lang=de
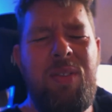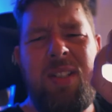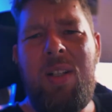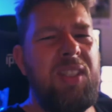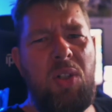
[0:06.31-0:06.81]
aber
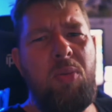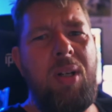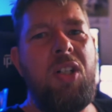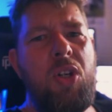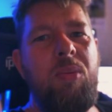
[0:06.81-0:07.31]
das
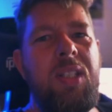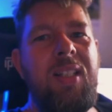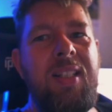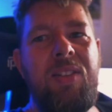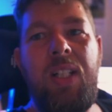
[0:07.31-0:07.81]
Auspacken schauen wir uns
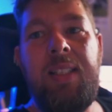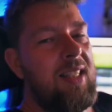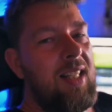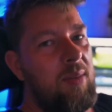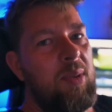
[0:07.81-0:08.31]
dann erst noch
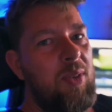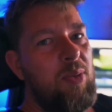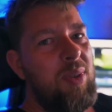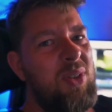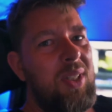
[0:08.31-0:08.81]
Dann habe ich was
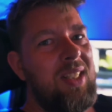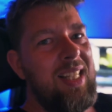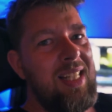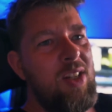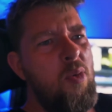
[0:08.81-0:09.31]
besorgt
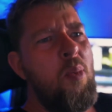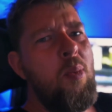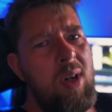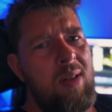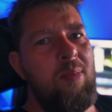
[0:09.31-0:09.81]
gegen die
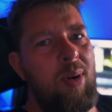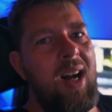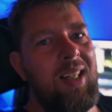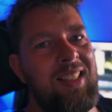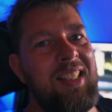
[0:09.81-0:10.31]

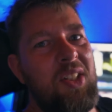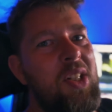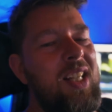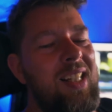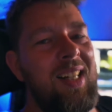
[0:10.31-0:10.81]
Mückenplage, die ich
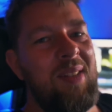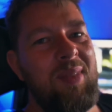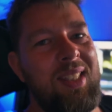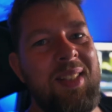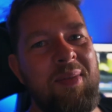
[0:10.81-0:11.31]
zurzeit
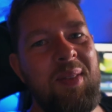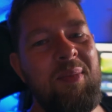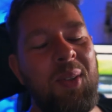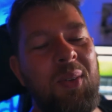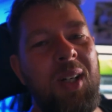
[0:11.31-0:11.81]
abends hier in meinem
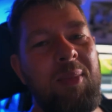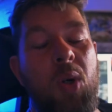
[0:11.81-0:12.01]
Büro habe.